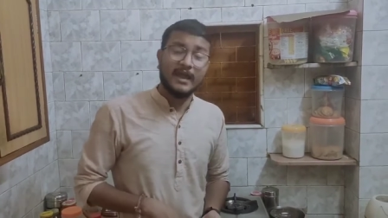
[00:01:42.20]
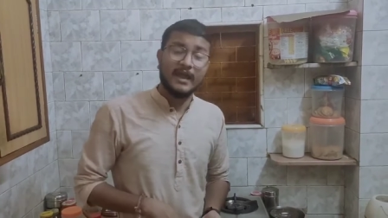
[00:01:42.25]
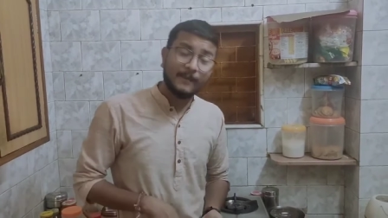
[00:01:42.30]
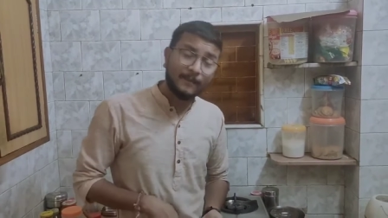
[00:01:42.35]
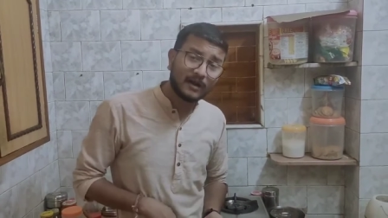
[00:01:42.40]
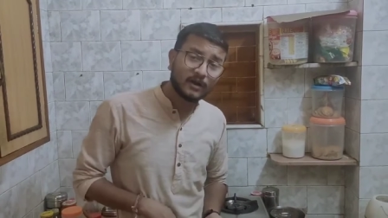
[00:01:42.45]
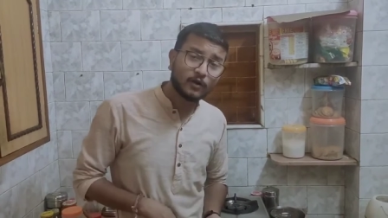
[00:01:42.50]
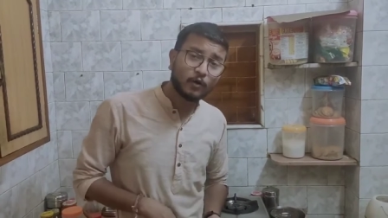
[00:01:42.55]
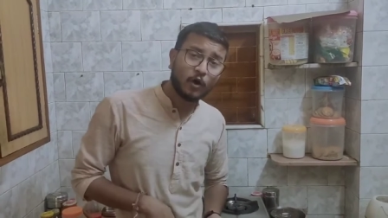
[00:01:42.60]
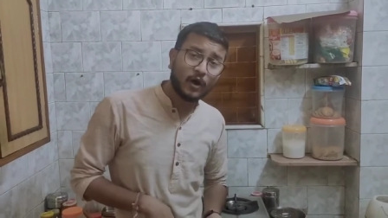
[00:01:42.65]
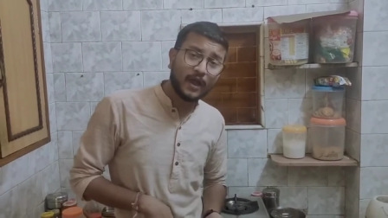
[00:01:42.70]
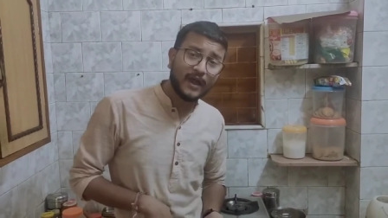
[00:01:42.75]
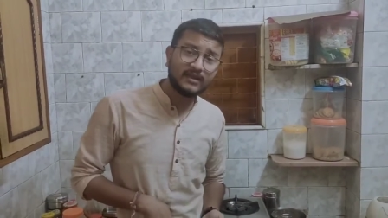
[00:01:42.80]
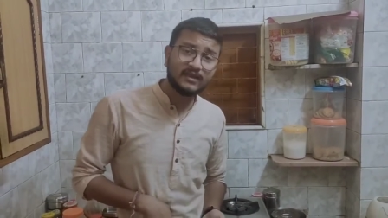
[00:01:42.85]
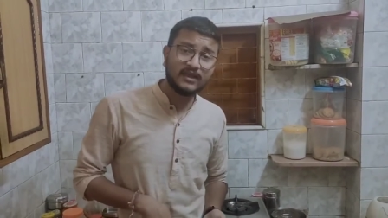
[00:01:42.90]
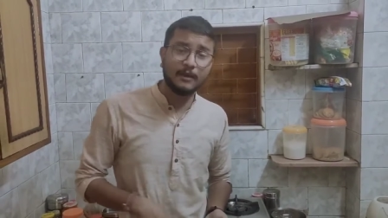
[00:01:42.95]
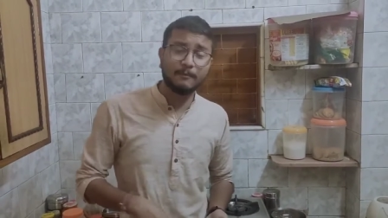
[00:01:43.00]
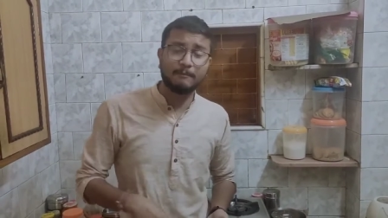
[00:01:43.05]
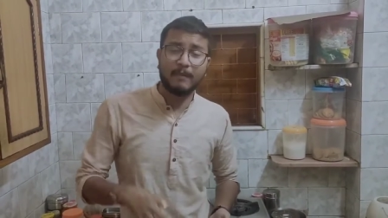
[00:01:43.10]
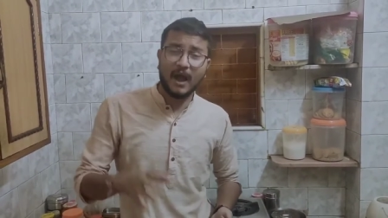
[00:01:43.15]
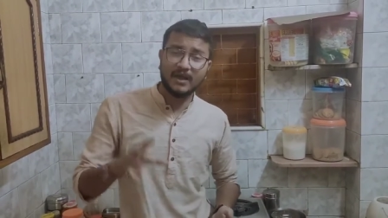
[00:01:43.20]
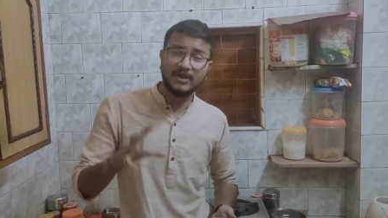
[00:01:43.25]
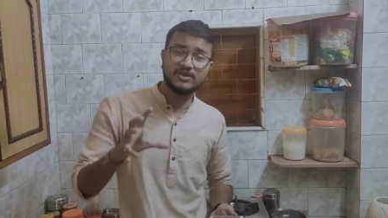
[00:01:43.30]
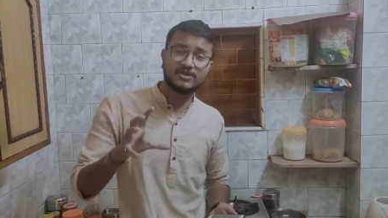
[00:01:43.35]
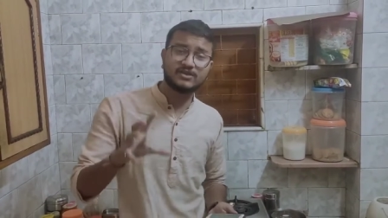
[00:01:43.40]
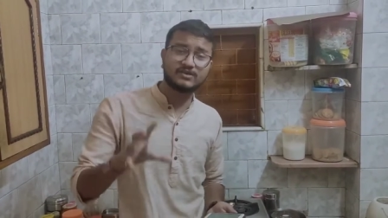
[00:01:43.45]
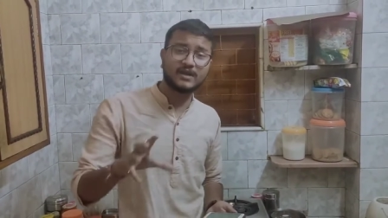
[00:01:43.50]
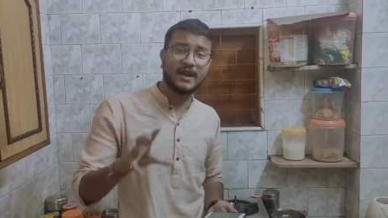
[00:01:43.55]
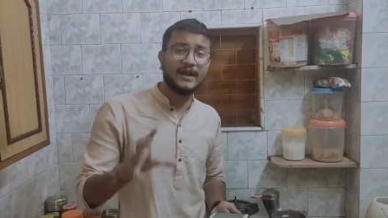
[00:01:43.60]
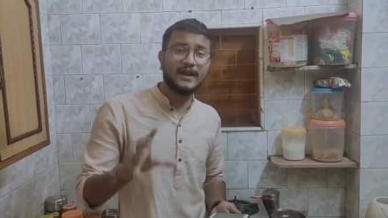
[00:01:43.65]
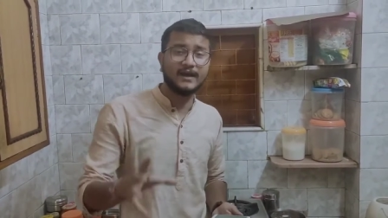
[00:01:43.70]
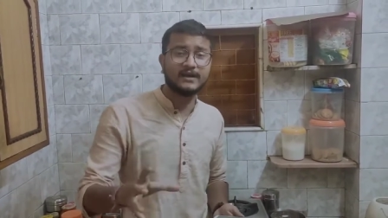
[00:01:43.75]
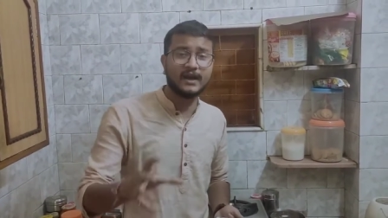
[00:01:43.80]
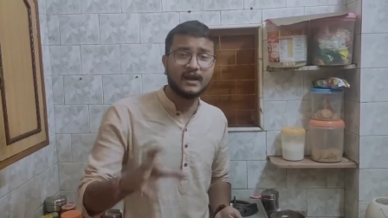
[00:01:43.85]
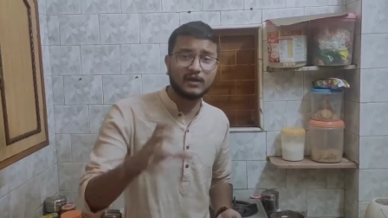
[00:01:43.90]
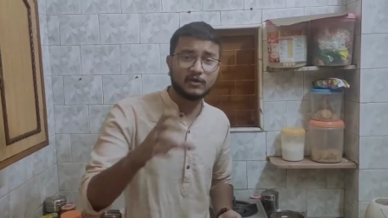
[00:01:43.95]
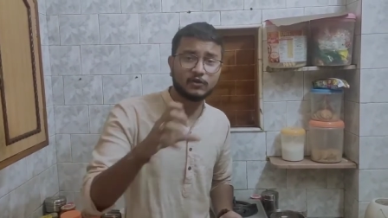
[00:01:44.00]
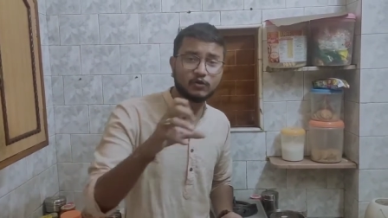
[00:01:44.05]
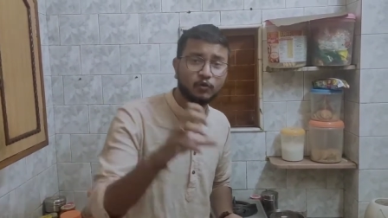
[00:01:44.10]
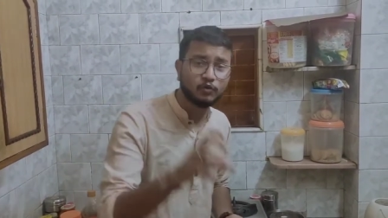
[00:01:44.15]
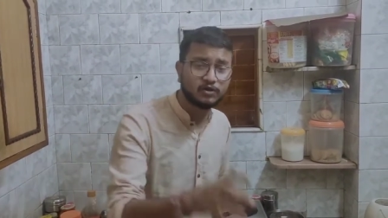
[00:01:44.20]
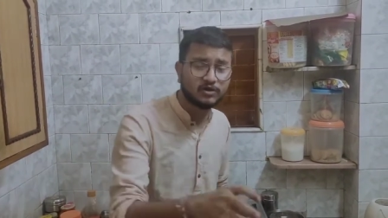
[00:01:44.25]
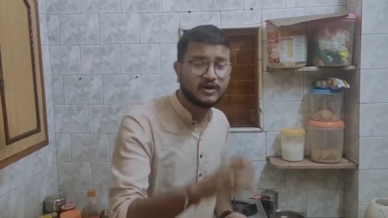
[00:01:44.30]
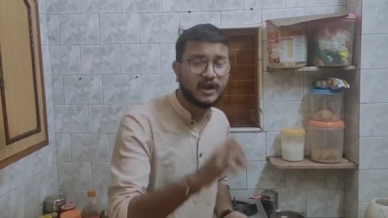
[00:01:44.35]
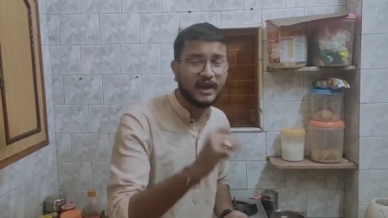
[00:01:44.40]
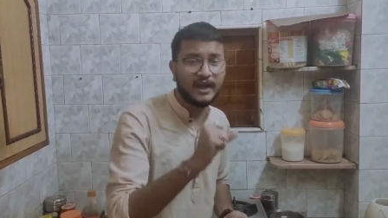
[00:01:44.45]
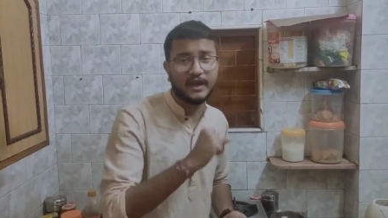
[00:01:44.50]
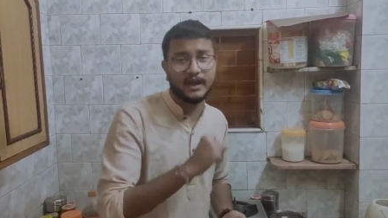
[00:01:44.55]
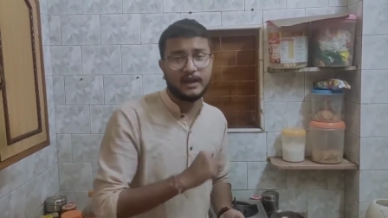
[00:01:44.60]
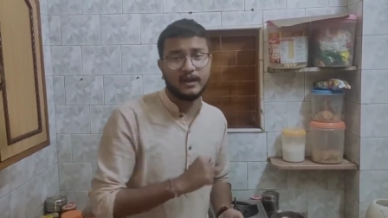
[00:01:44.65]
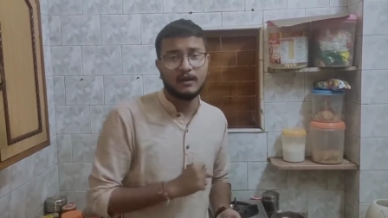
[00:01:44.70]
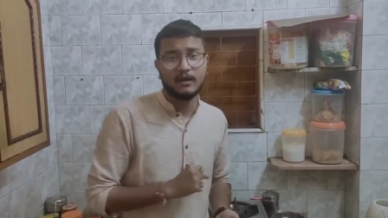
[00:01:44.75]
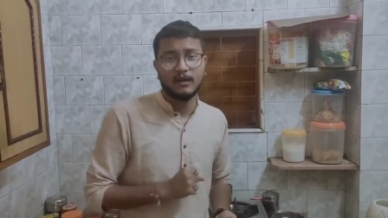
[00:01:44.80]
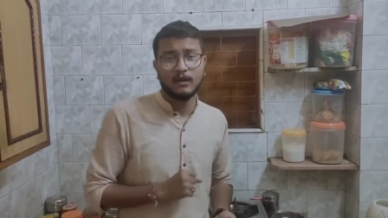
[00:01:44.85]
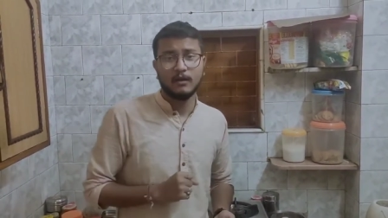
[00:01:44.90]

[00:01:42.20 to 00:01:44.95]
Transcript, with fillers: এবার কড়াইতে বাইশ ক্যারেটের দুধ ঢেলে